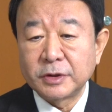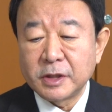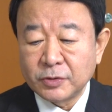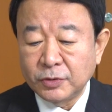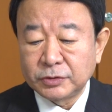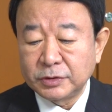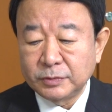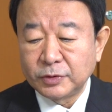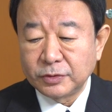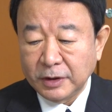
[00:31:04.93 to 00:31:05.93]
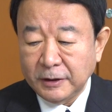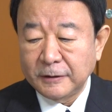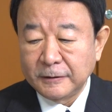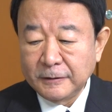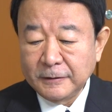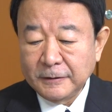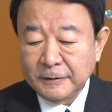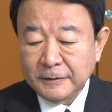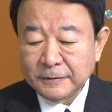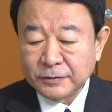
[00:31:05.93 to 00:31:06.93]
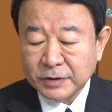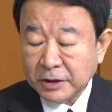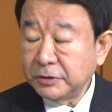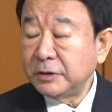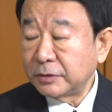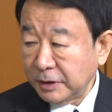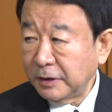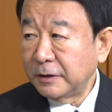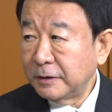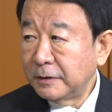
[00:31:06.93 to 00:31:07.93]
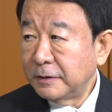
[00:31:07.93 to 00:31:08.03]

れが凍ってるものがこう軽いので